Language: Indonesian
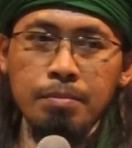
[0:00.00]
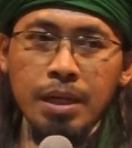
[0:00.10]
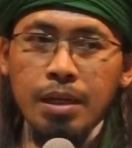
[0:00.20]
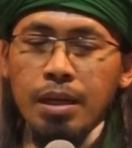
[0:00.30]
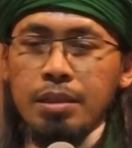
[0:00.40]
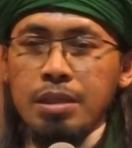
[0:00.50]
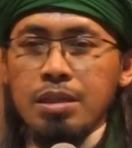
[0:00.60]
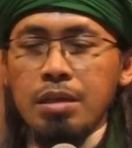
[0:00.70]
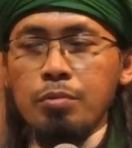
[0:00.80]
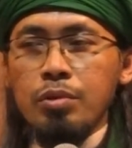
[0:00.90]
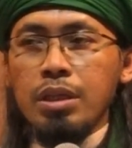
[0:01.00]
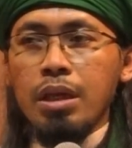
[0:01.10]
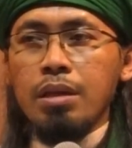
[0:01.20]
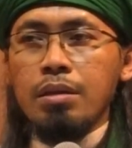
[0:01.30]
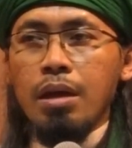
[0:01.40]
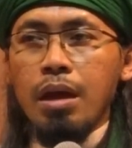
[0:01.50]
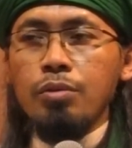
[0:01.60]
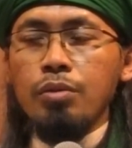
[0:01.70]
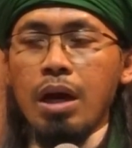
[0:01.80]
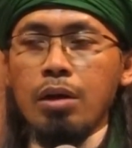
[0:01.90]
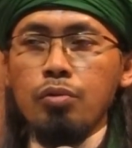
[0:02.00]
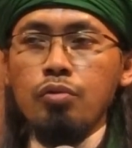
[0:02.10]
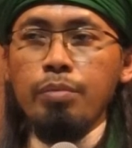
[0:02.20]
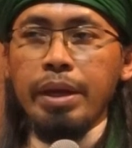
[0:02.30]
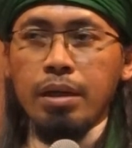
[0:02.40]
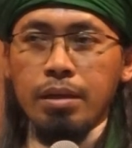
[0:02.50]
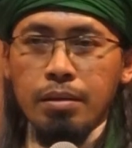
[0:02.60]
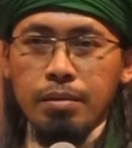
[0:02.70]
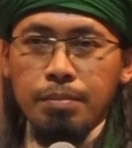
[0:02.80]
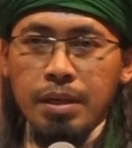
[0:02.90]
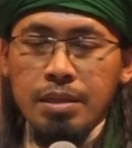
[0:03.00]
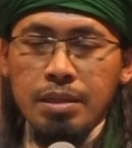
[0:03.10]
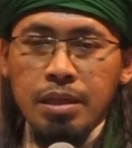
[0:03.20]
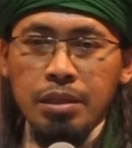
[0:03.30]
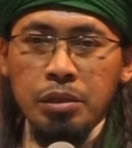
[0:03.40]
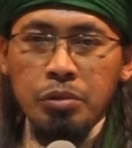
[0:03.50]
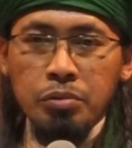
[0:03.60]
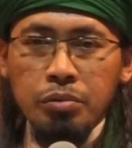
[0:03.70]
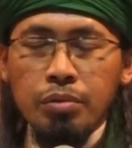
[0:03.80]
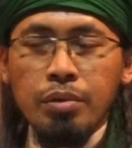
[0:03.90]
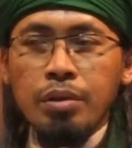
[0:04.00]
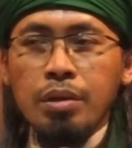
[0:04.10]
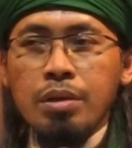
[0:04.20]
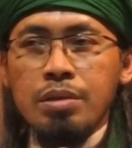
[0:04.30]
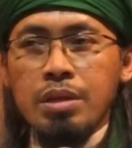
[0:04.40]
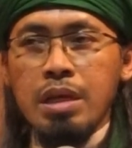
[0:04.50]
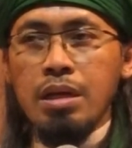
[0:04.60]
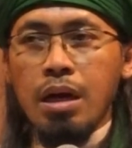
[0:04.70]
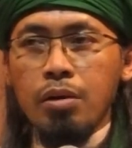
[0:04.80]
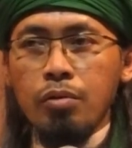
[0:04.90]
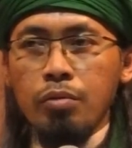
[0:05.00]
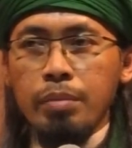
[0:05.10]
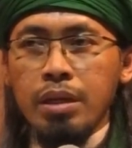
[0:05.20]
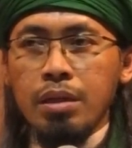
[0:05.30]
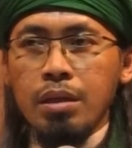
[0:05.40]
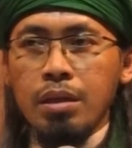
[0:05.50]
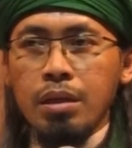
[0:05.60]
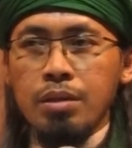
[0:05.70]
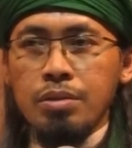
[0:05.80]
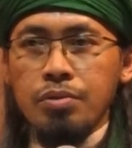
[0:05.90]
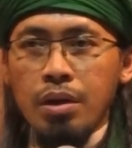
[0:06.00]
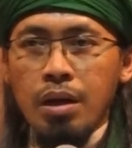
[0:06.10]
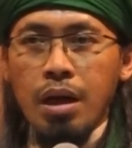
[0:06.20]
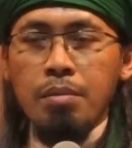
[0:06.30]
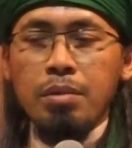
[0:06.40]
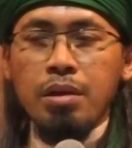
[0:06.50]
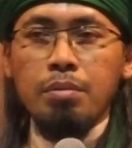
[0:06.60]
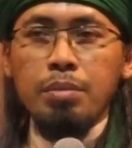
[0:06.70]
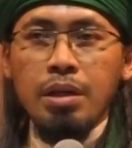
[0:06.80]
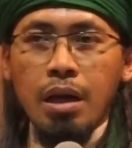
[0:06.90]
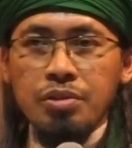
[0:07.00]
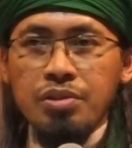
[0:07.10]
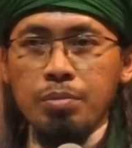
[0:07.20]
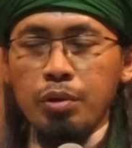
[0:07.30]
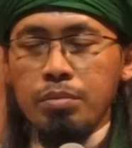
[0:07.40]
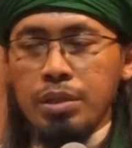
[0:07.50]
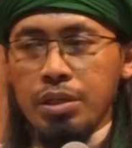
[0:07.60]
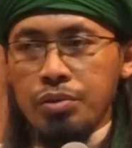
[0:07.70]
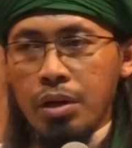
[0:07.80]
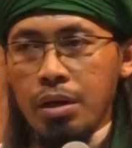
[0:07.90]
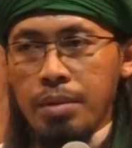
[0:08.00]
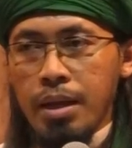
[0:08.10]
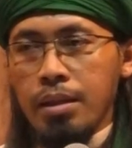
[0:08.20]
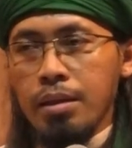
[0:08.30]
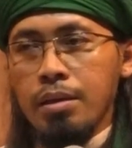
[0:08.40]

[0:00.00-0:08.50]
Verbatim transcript: maka lantas kemudian adu argumen pada saat itu sehingga argumen Amr bin As sebelum menjadi sahabat